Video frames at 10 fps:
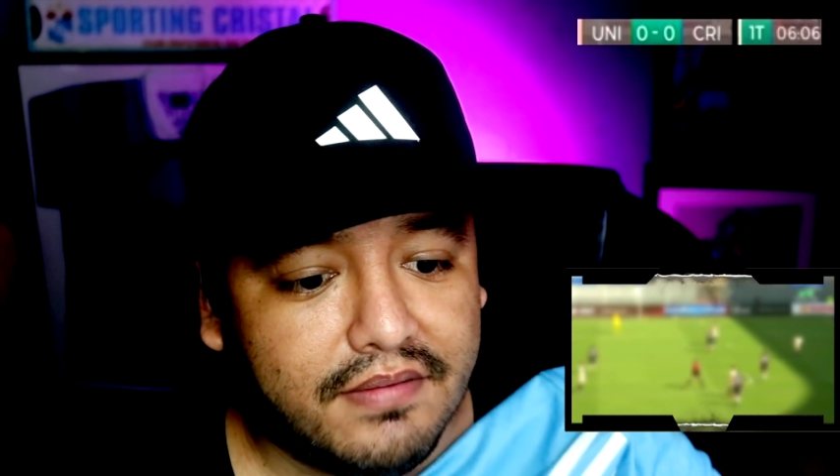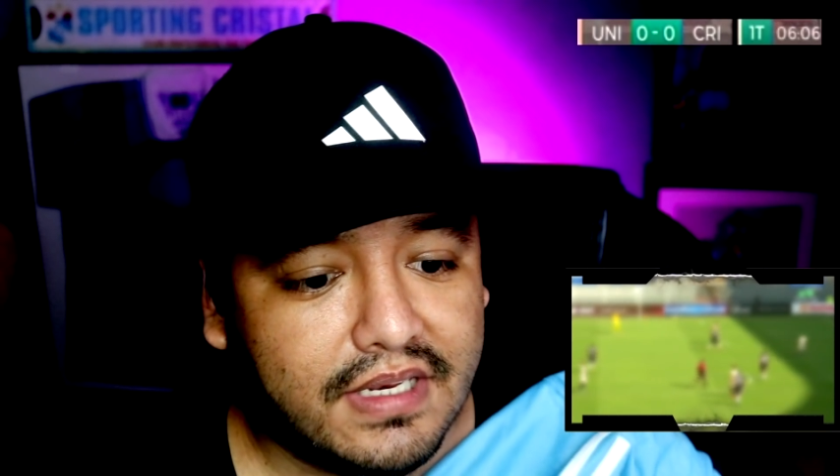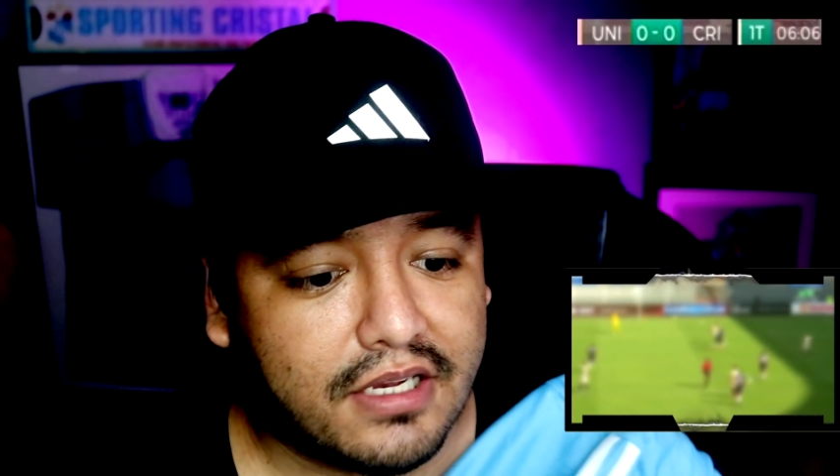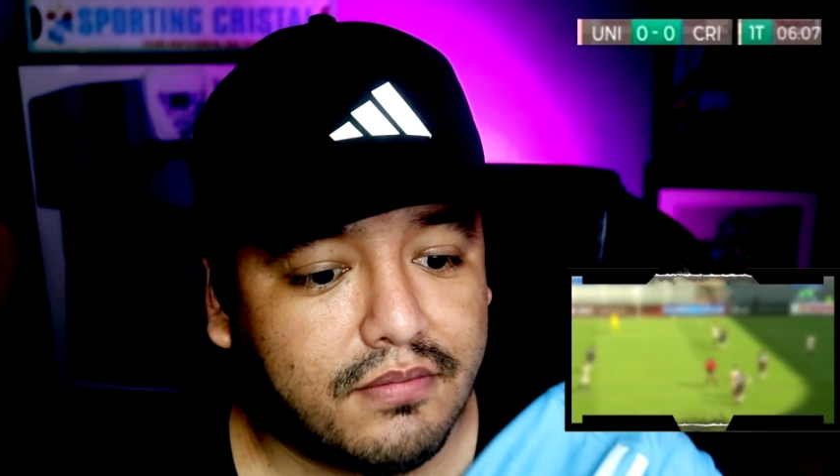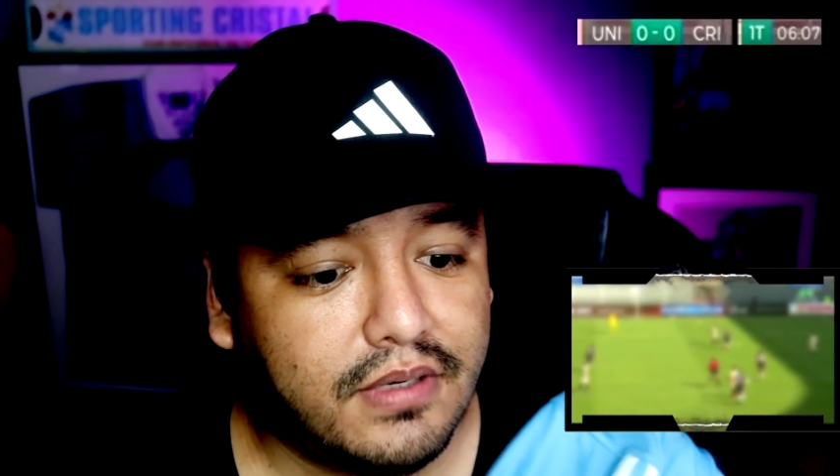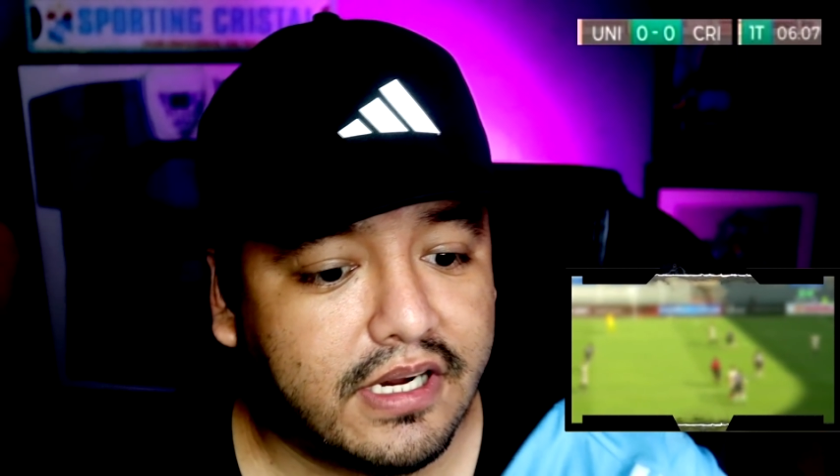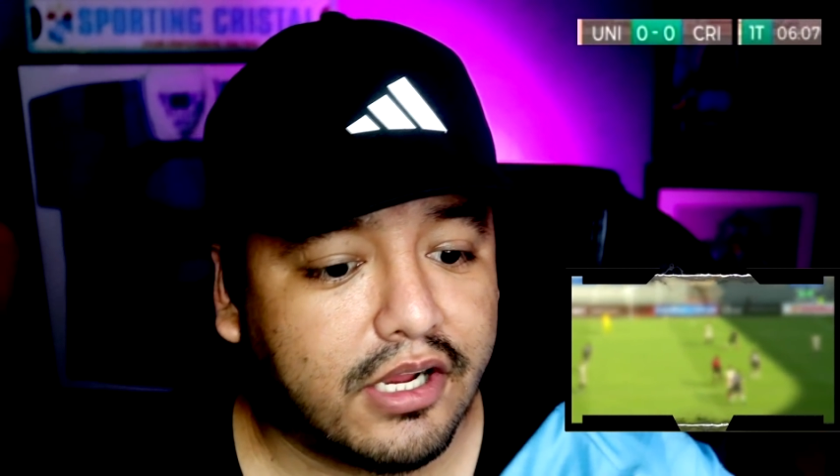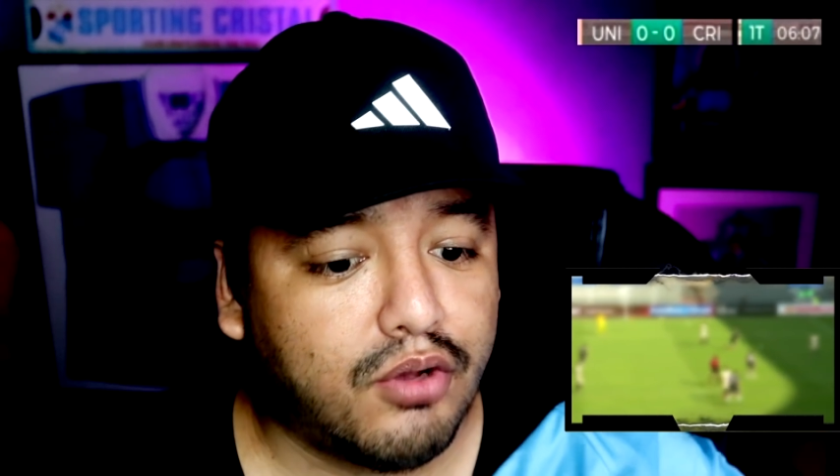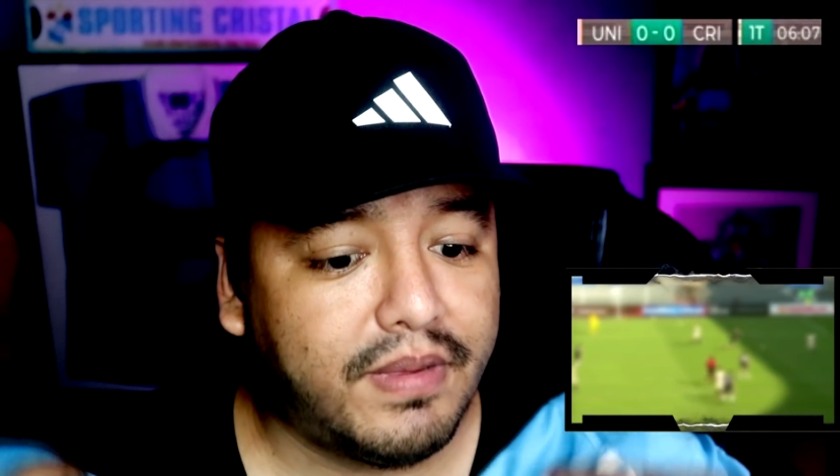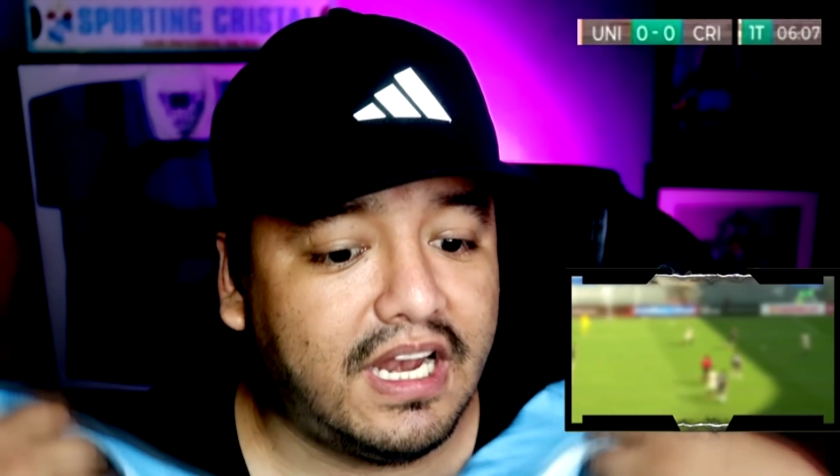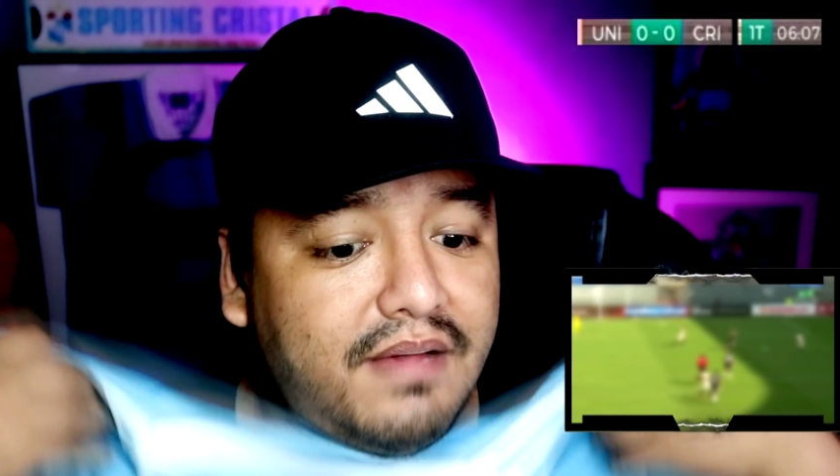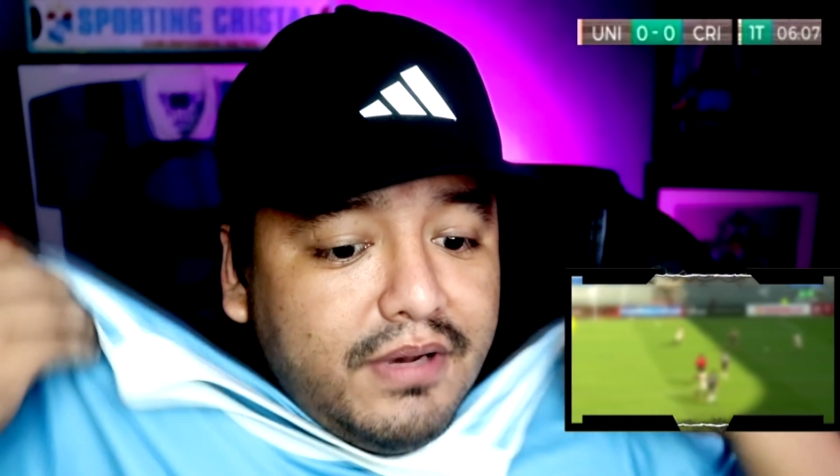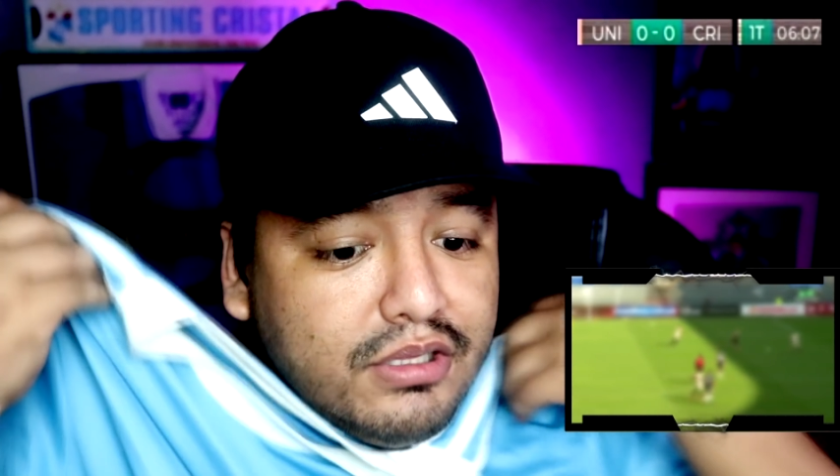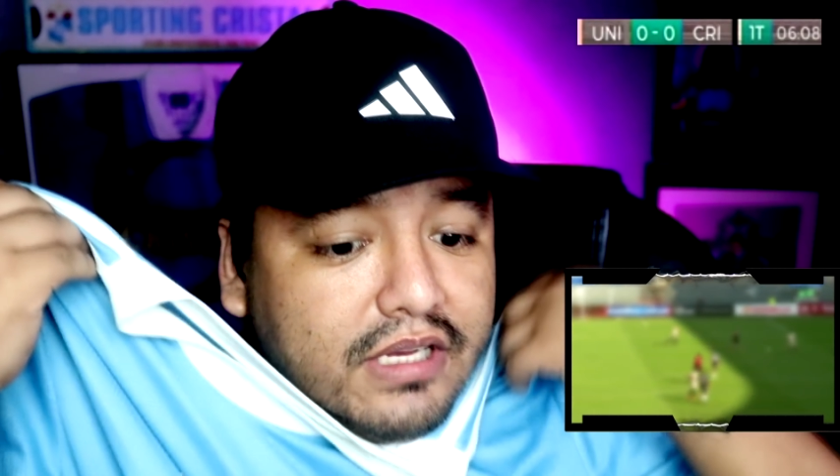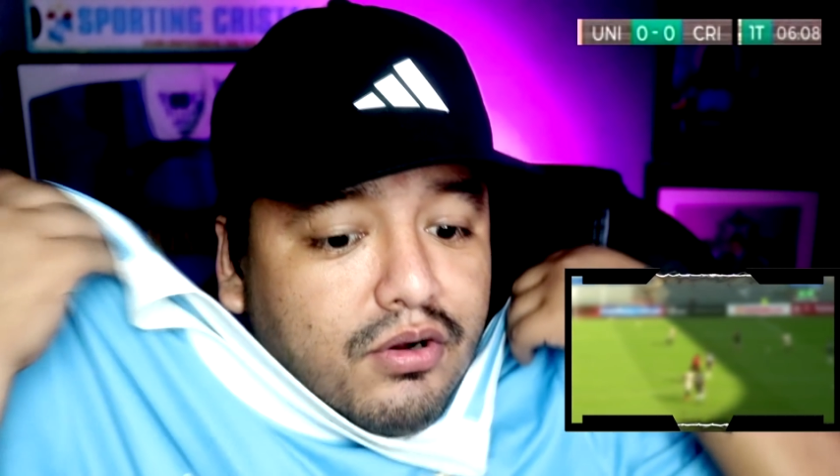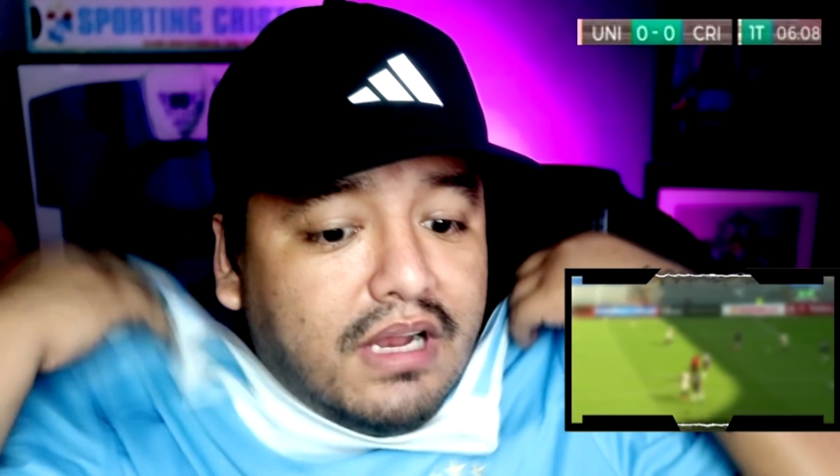mira cómo la recupera la pelota con